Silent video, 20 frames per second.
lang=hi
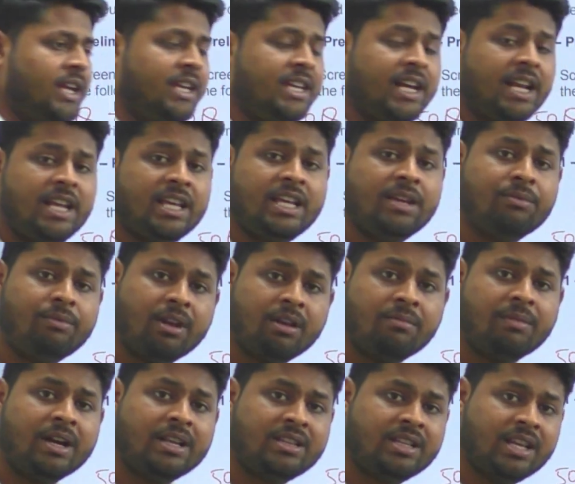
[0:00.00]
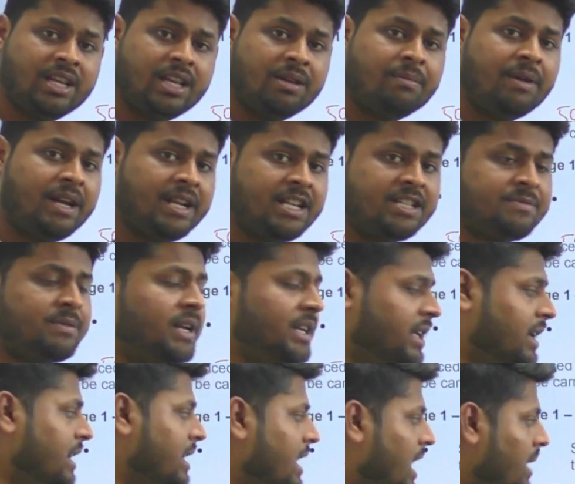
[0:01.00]
रहेगी यानी कि वन बाई थ्री की माइनस
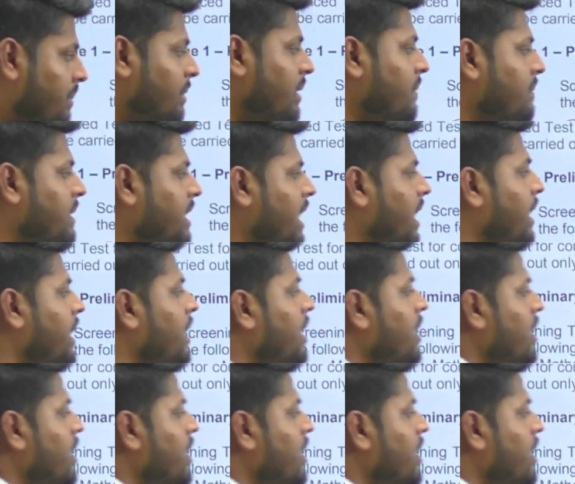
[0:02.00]
मार्किंग यहाँ पर भी है